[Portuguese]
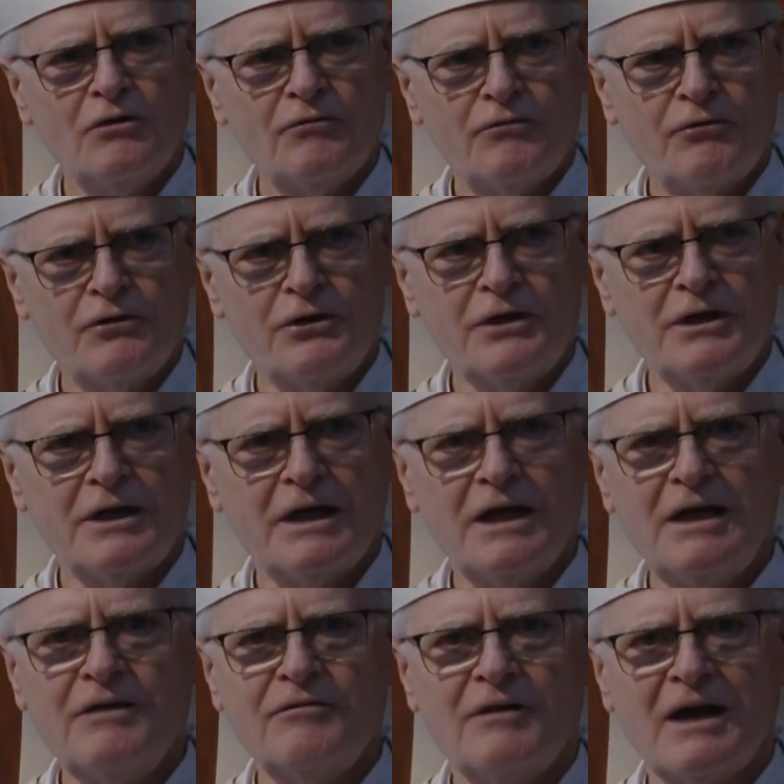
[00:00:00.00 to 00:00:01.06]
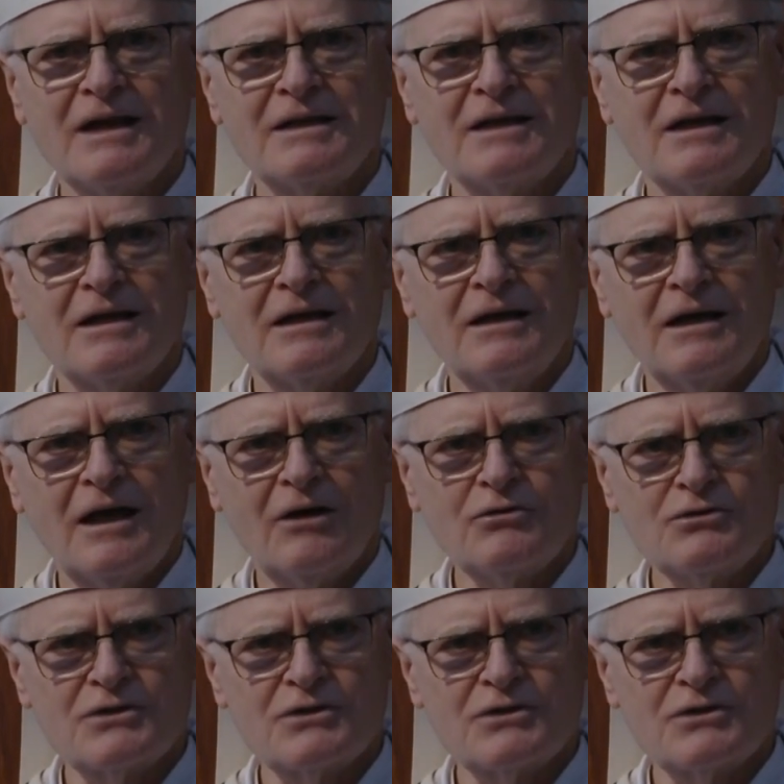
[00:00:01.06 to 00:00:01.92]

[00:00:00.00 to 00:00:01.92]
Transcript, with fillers: foi elevada ao